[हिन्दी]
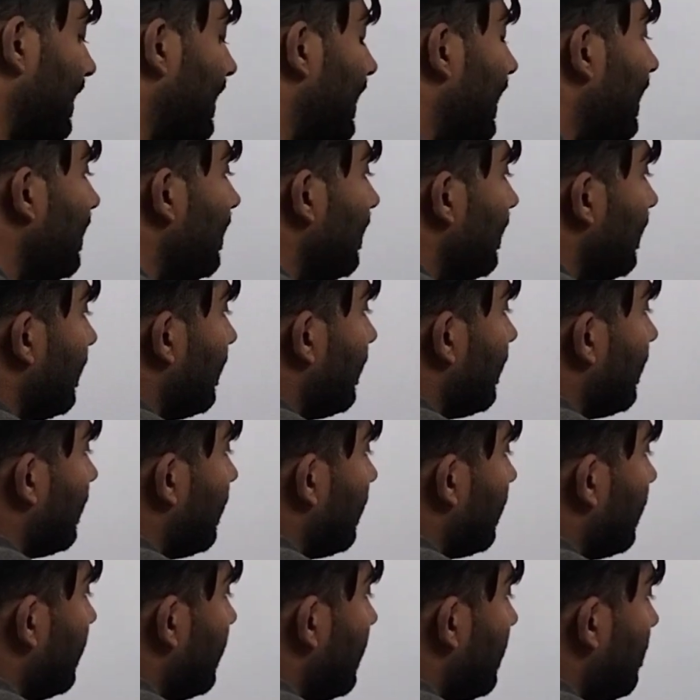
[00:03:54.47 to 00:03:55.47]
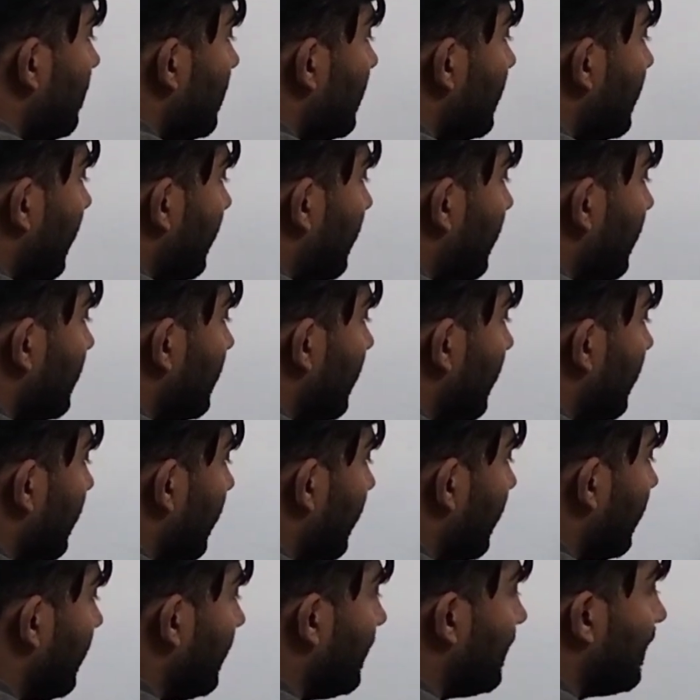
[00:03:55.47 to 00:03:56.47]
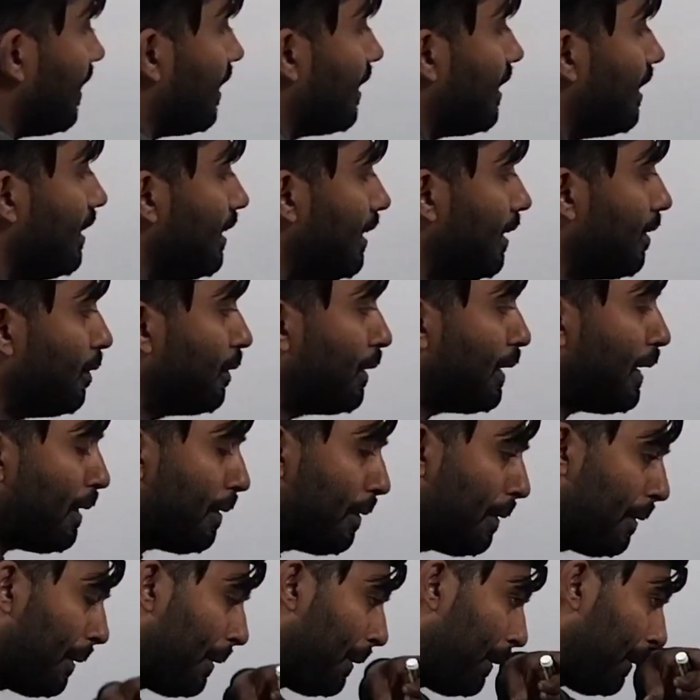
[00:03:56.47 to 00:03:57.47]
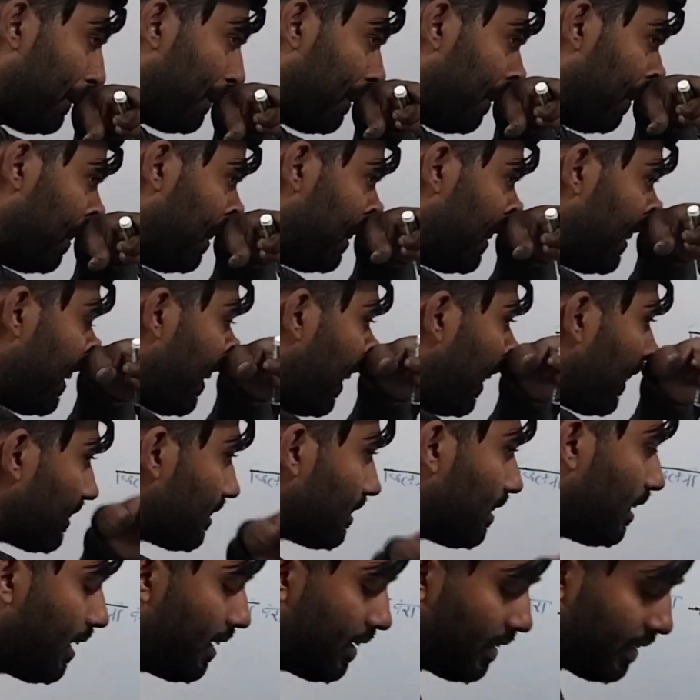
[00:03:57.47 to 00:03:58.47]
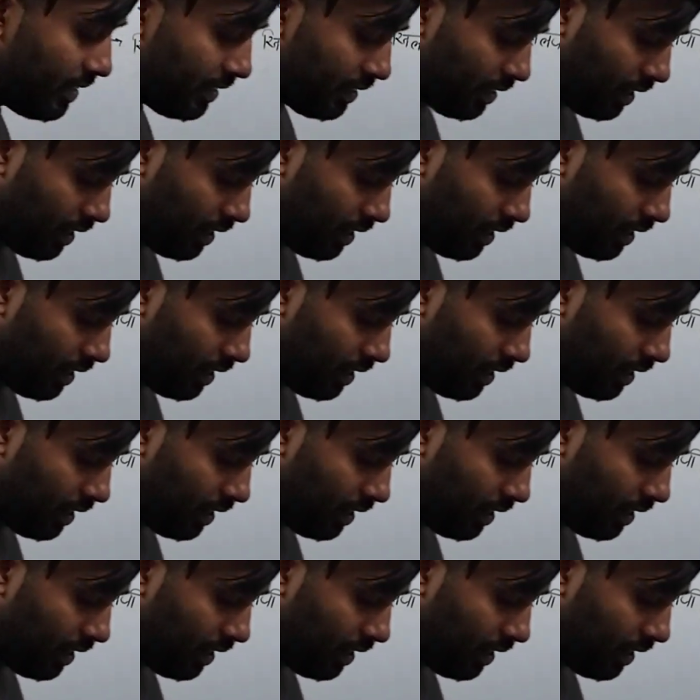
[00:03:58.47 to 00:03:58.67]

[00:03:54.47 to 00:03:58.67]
है ये निम्न जाति से थे इतना क्लियर हो गया तो इतिहासकार